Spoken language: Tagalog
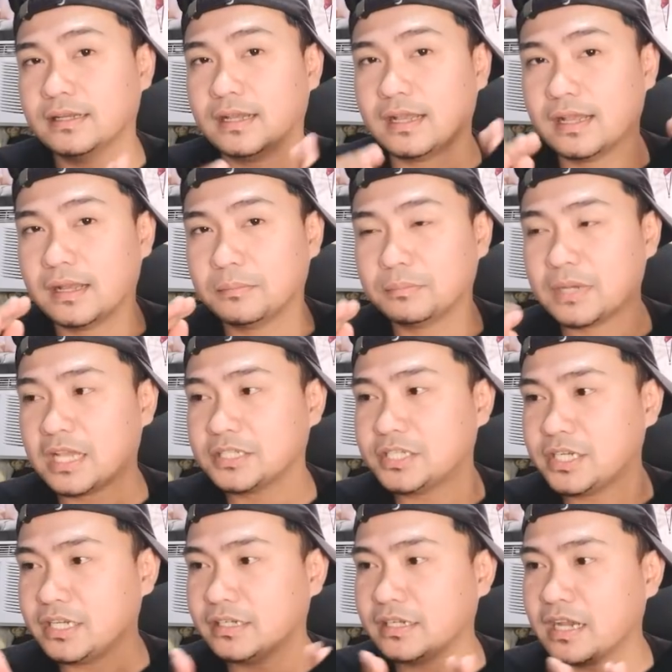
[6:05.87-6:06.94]
uh,
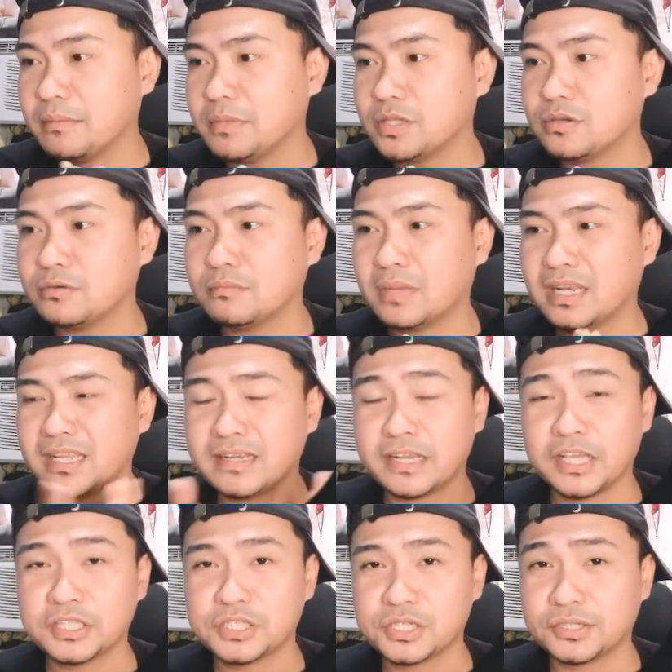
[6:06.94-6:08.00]
flashing gamit yung balay
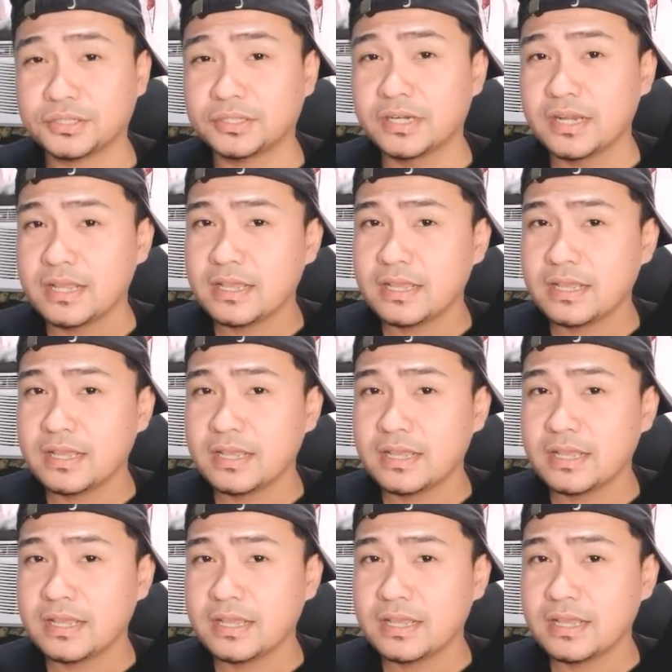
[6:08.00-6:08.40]
na etcher.